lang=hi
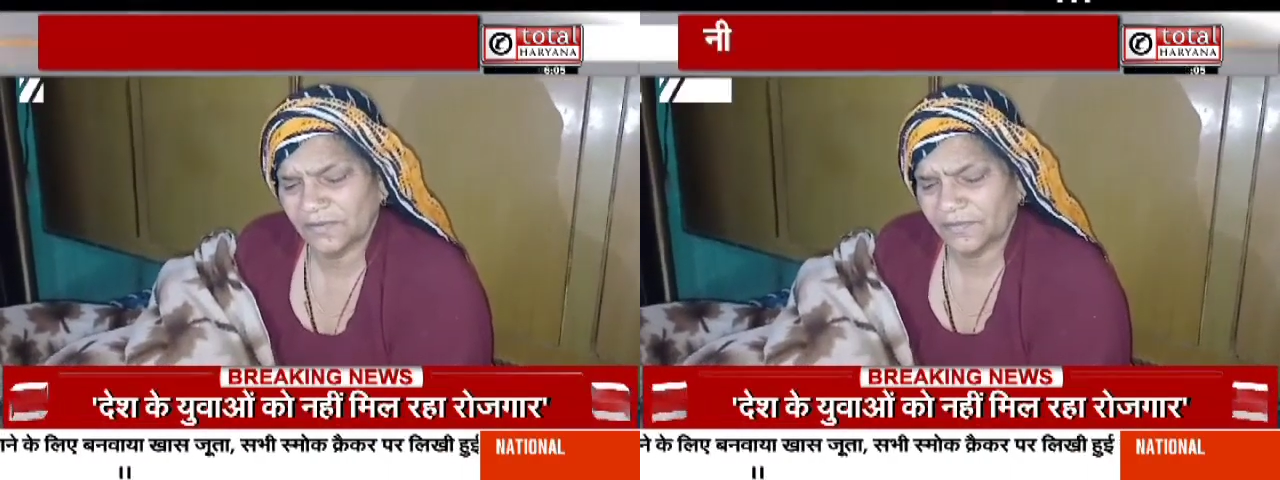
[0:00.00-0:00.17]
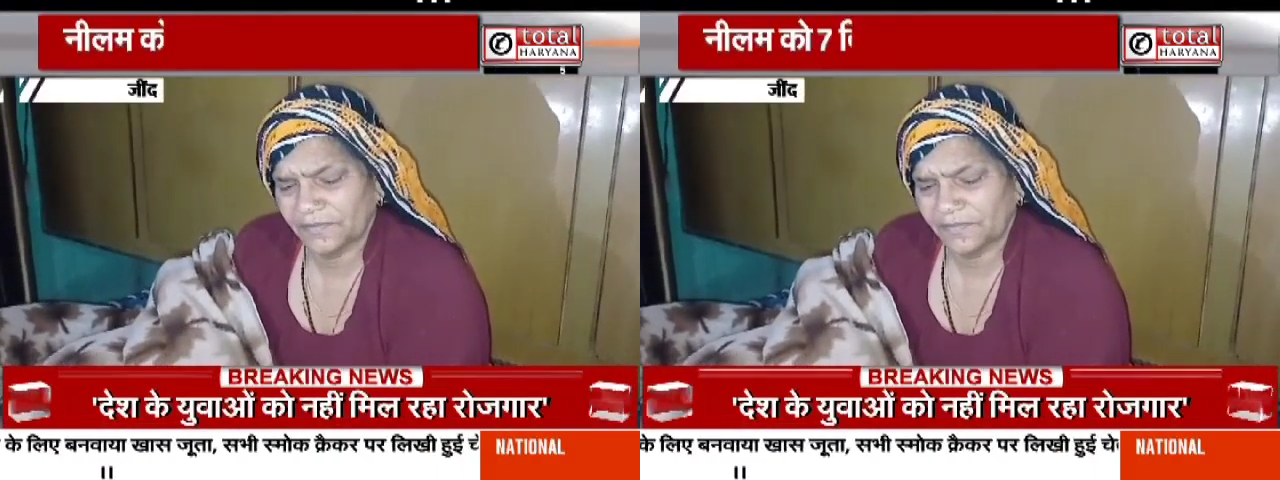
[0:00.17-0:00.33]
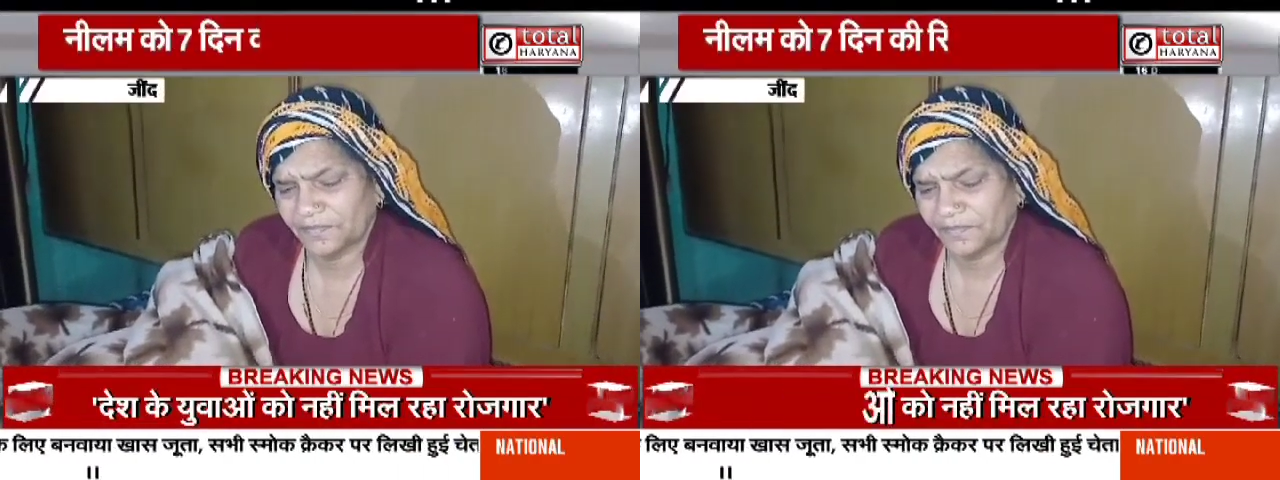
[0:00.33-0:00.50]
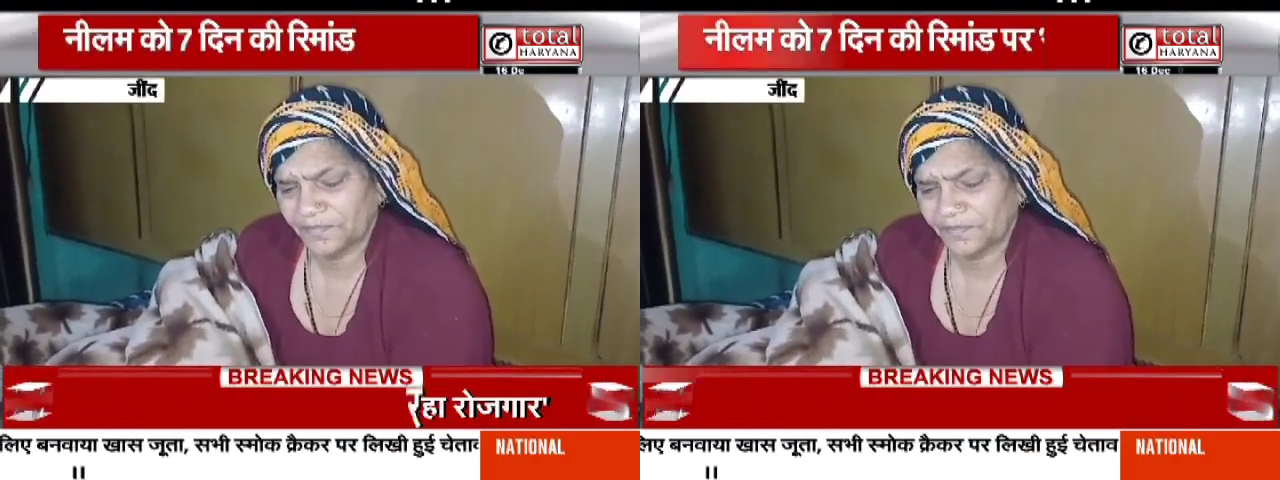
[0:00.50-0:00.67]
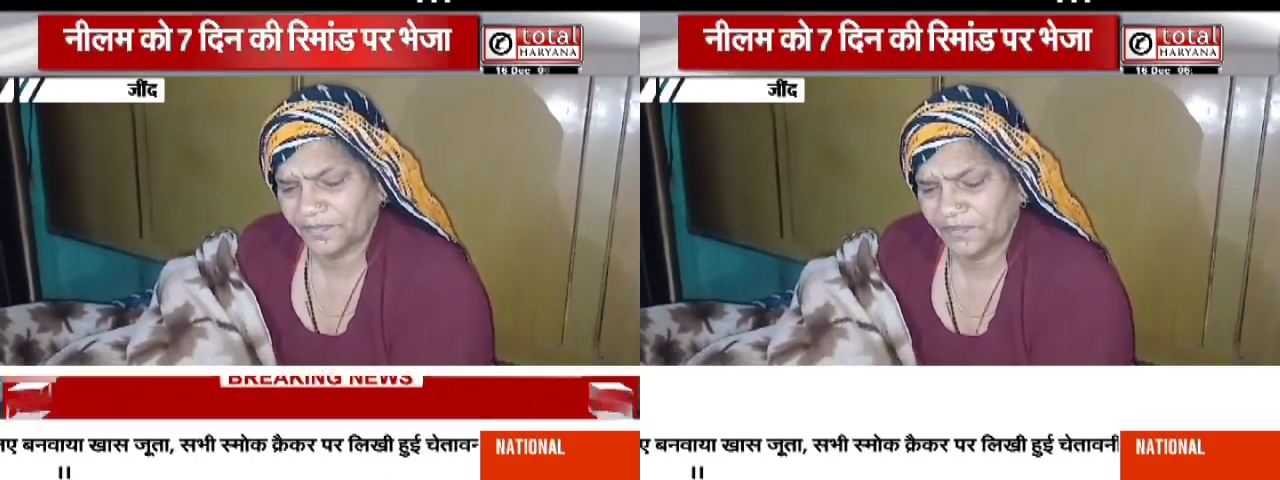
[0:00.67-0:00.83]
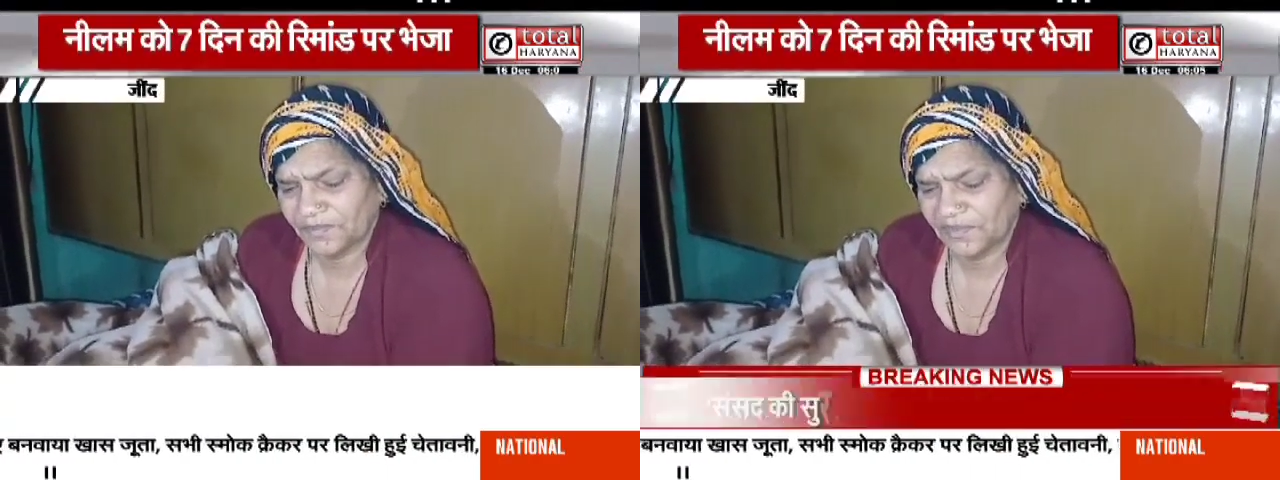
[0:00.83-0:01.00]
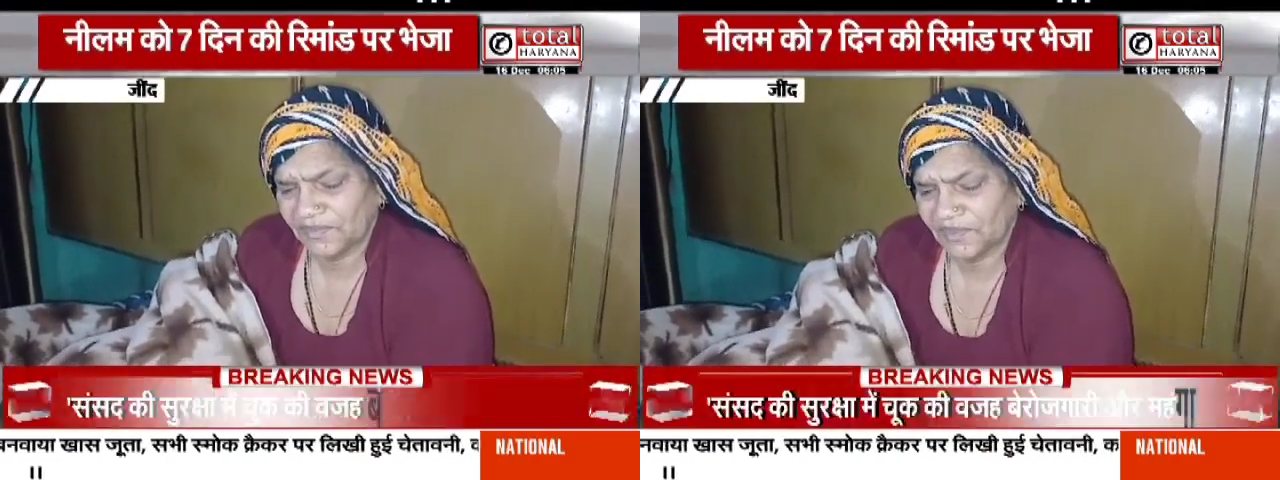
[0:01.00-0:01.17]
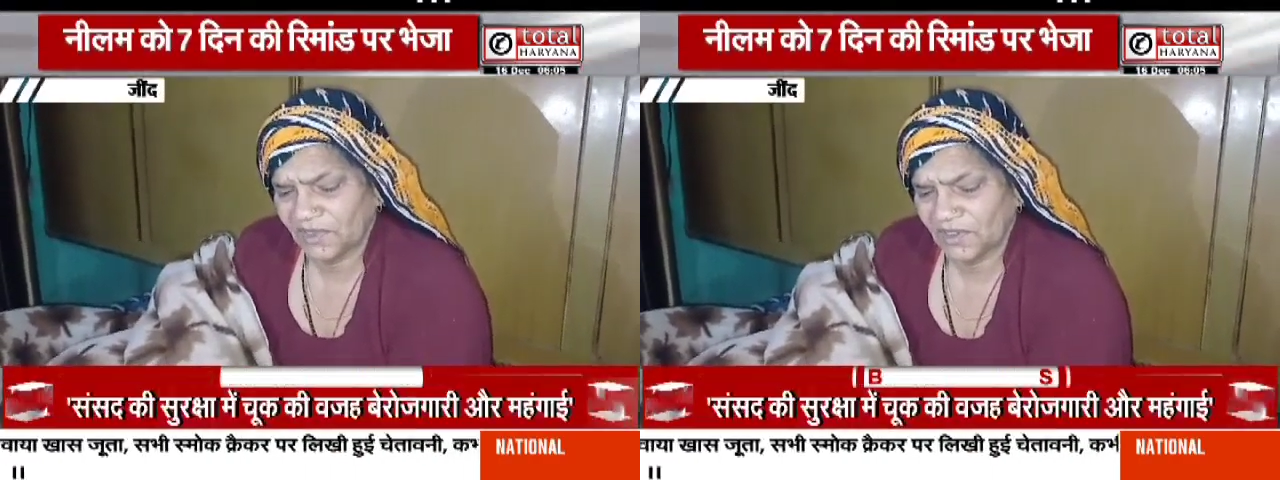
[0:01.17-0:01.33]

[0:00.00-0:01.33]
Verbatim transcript: क्या कह रहे थे वो